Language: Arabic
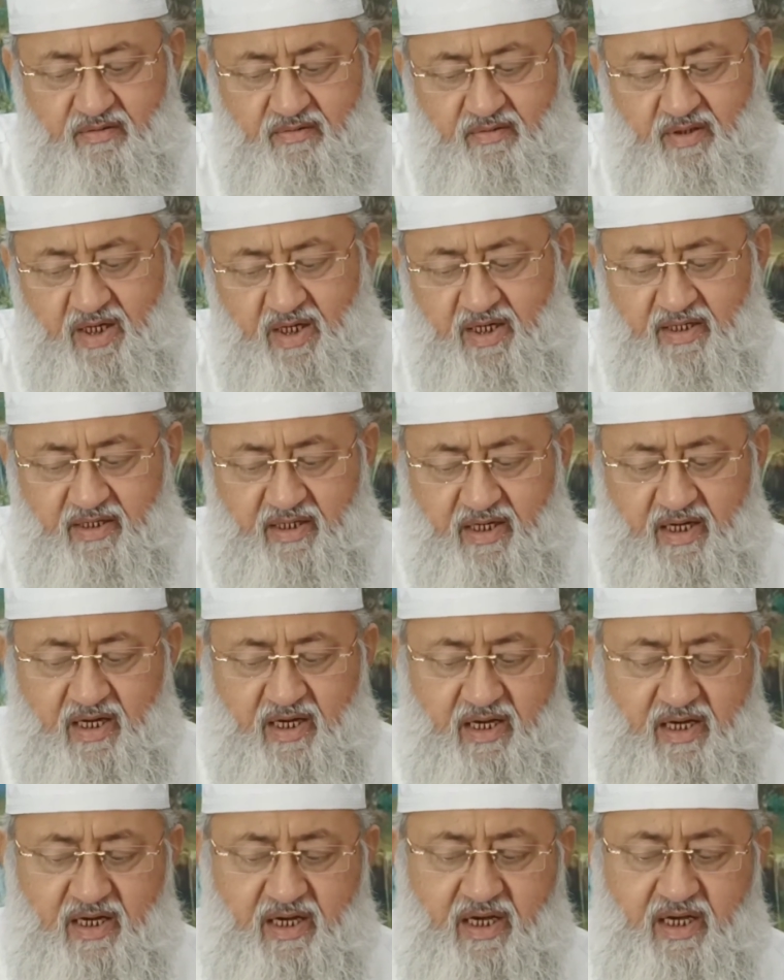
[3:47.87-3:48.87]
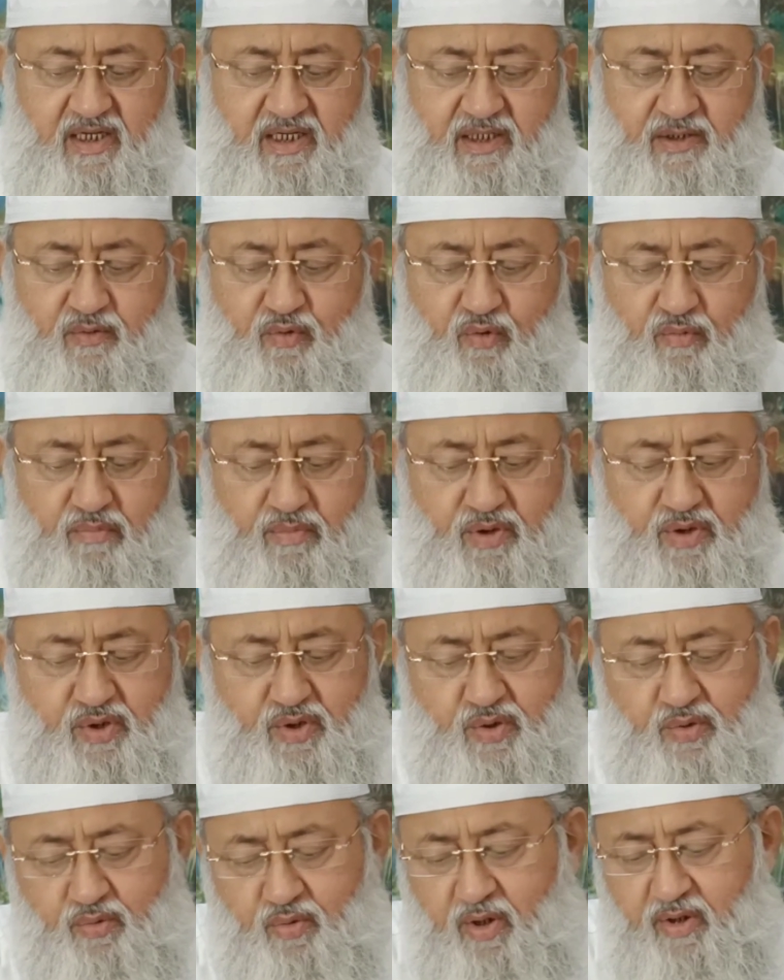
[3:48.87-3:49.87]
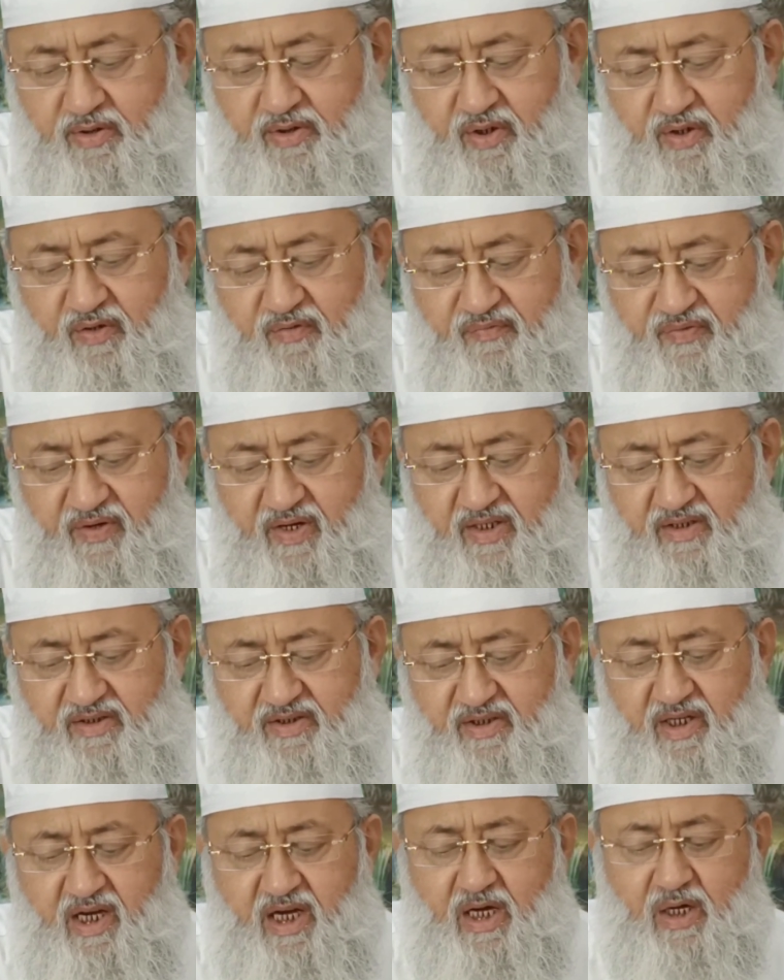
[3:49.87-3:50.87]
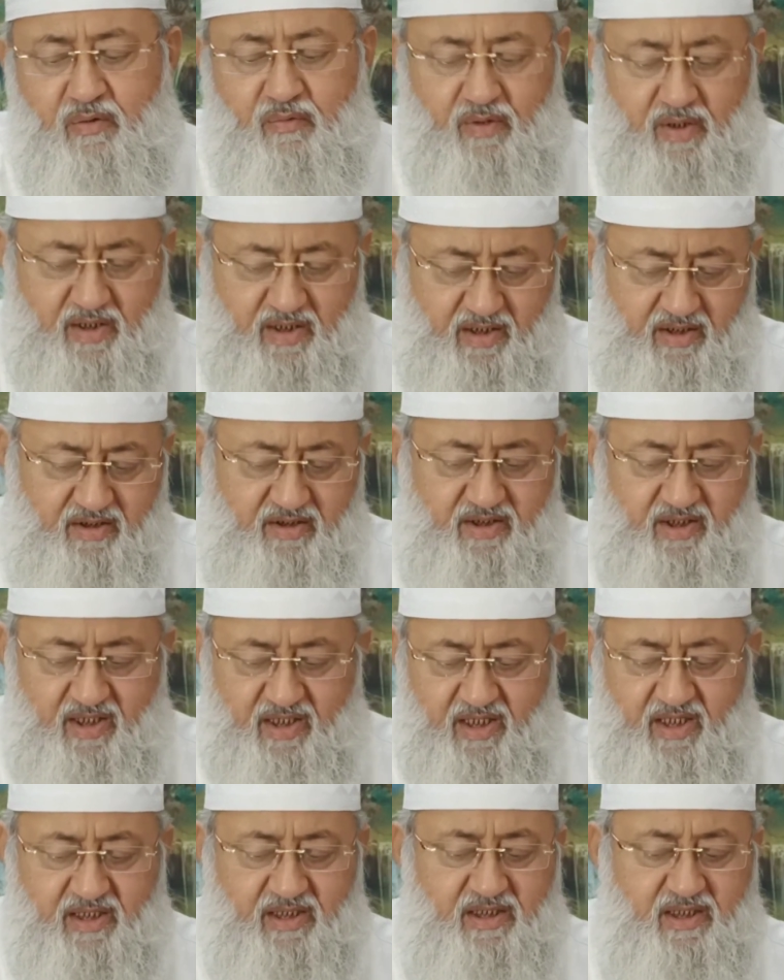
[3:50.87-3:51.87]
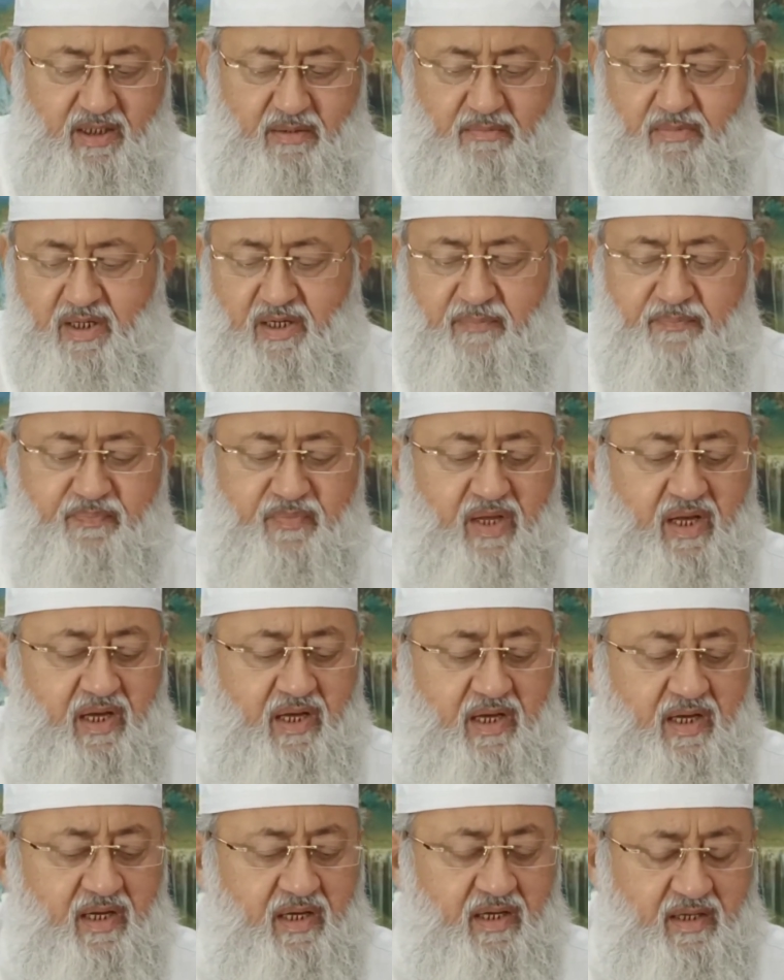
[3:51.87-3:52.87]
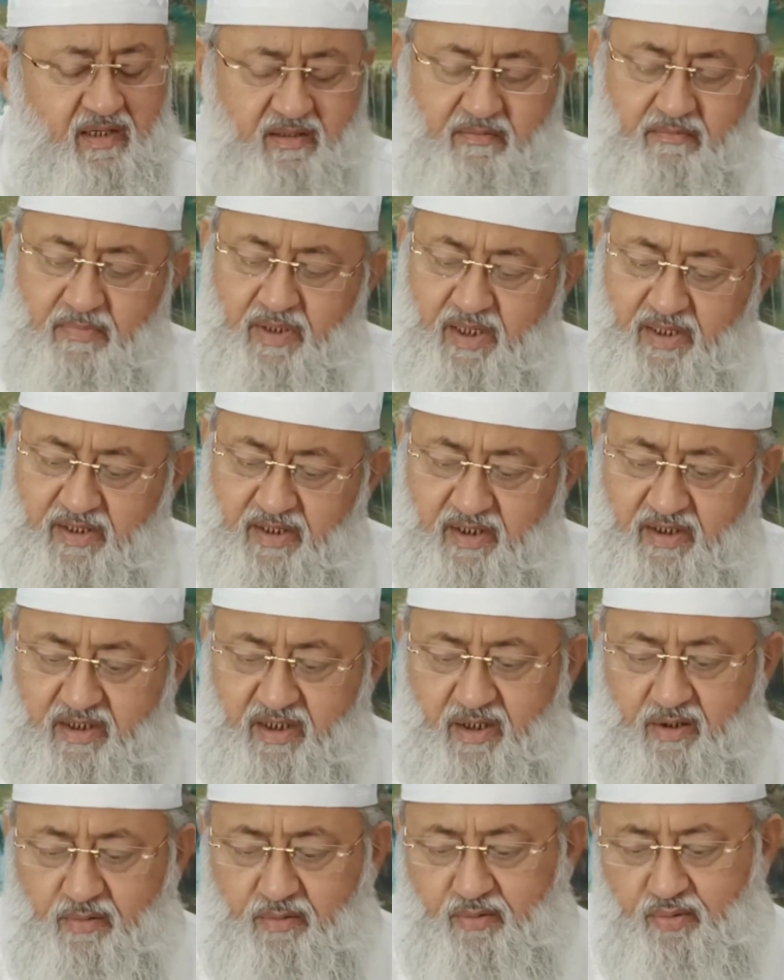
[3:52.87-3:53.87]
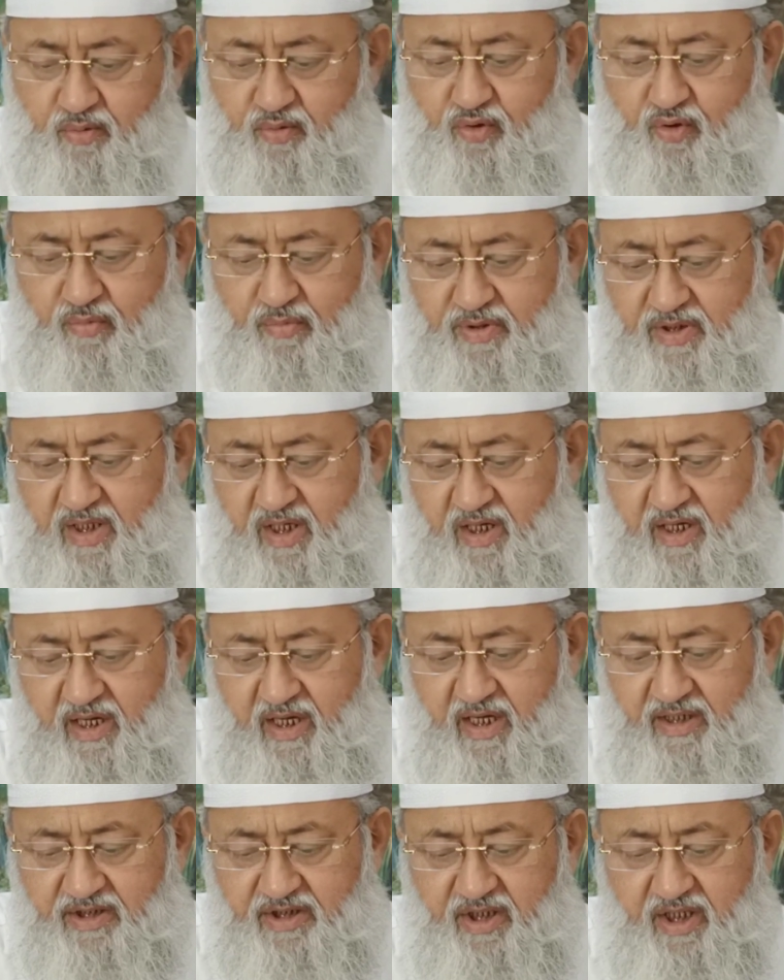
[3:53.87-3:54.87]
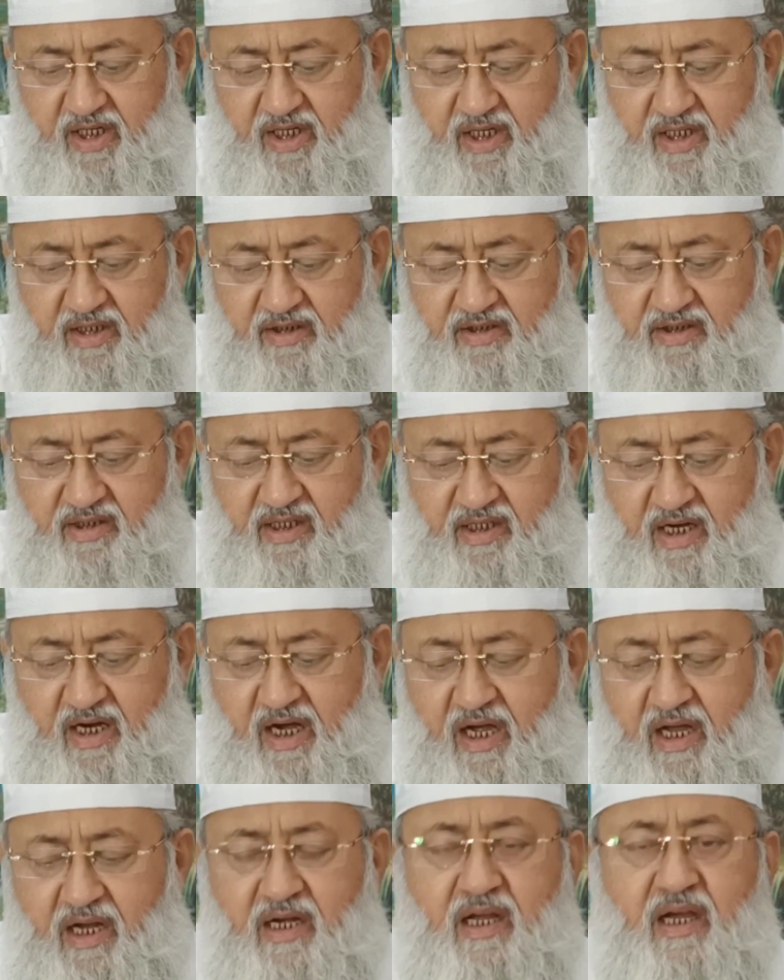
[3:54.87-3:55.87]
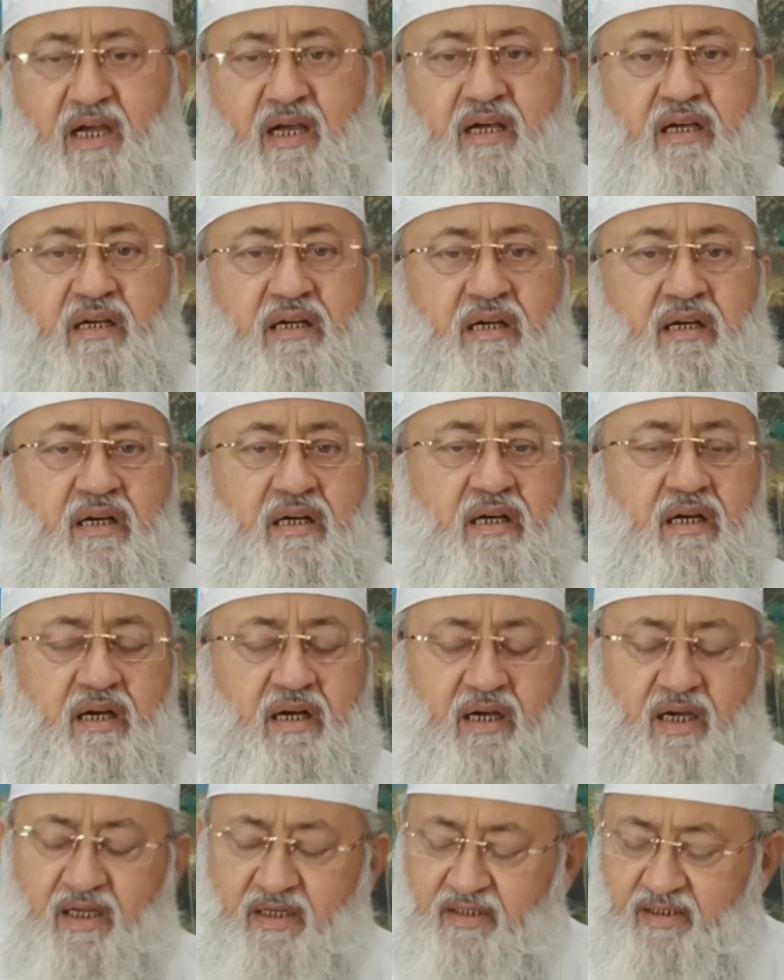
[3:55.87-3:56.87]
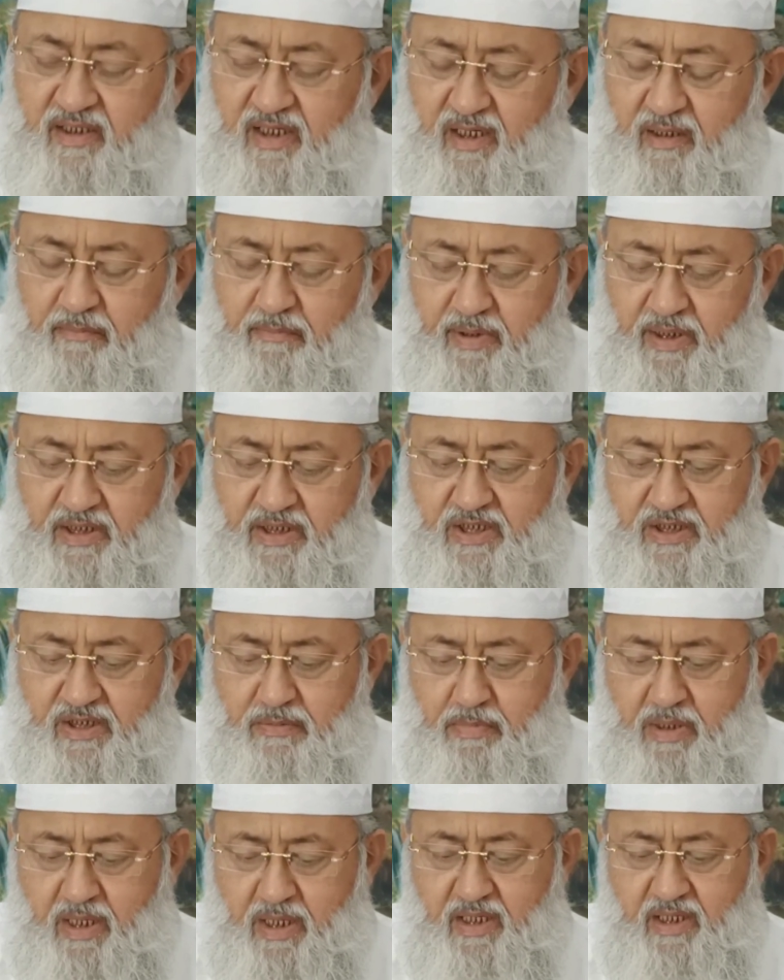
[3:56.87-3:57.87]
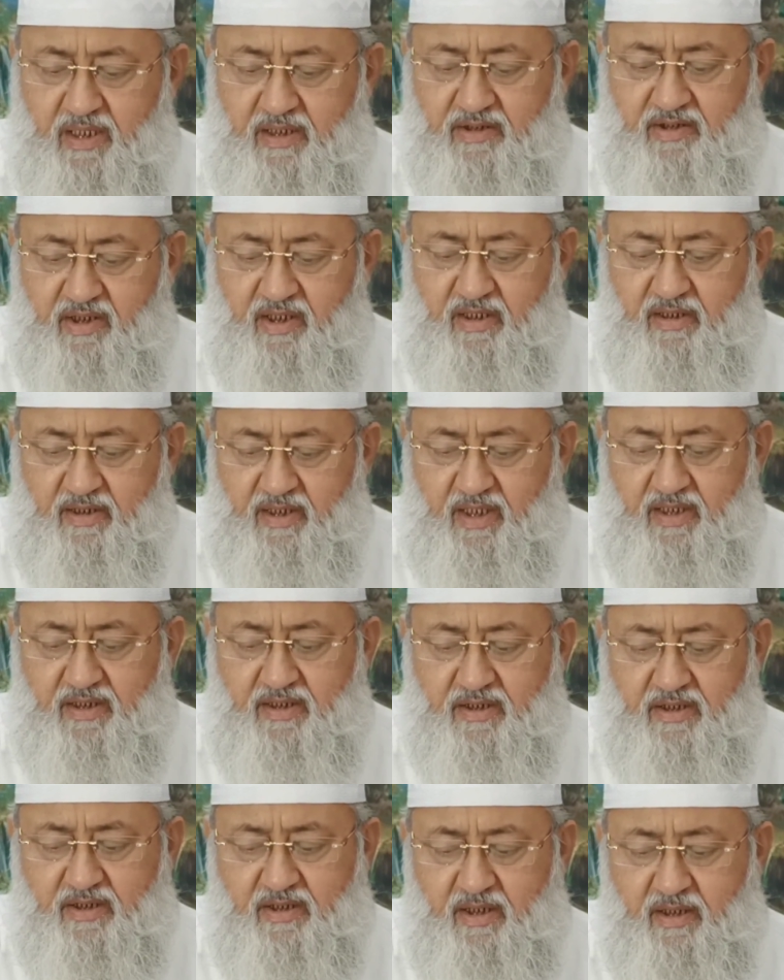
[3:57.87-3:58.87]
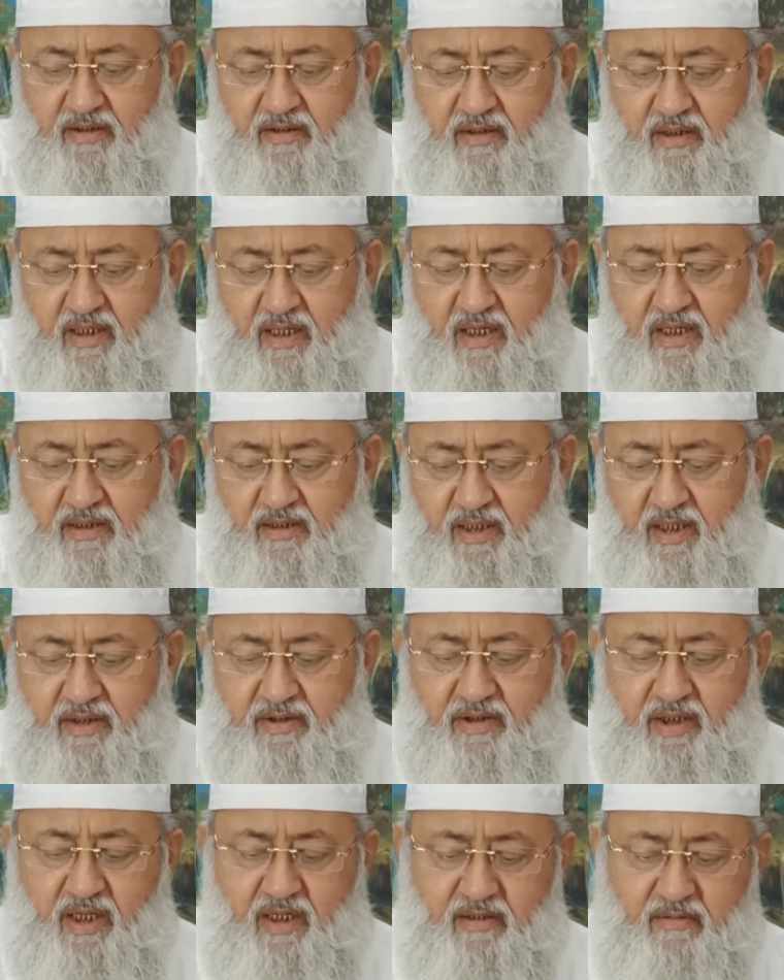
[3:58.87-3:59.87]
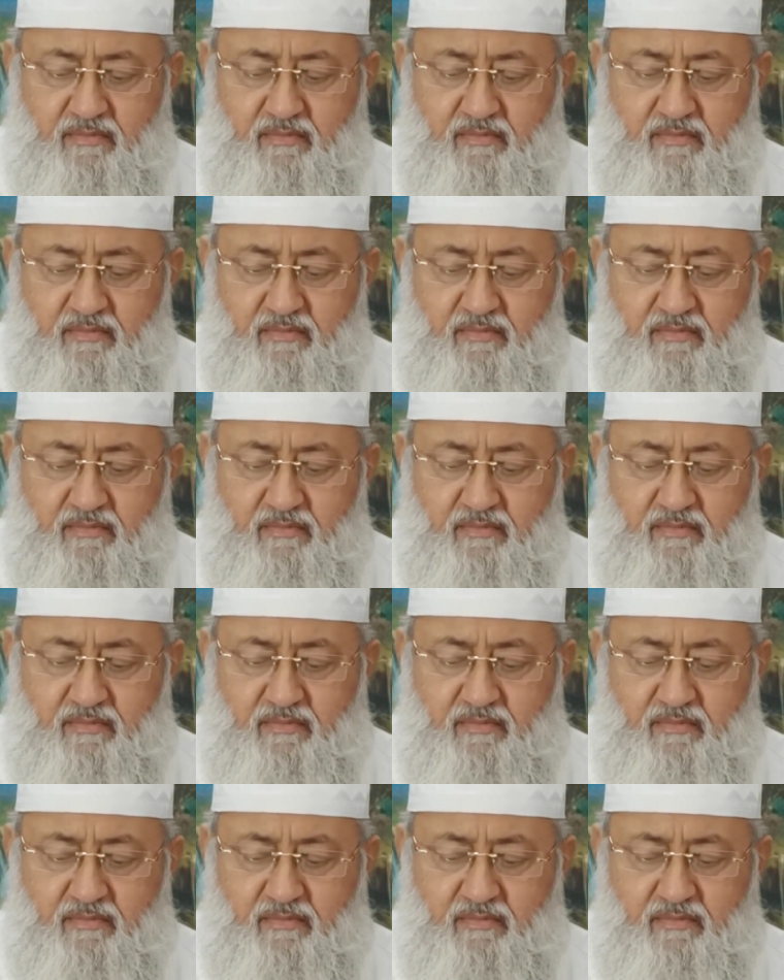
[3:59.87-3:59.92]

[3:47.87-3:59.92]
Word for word: وأنها آية من سورة الفاتحة وقد تقدم ما ذكرته من الأدلة على أن البسملة ليست آية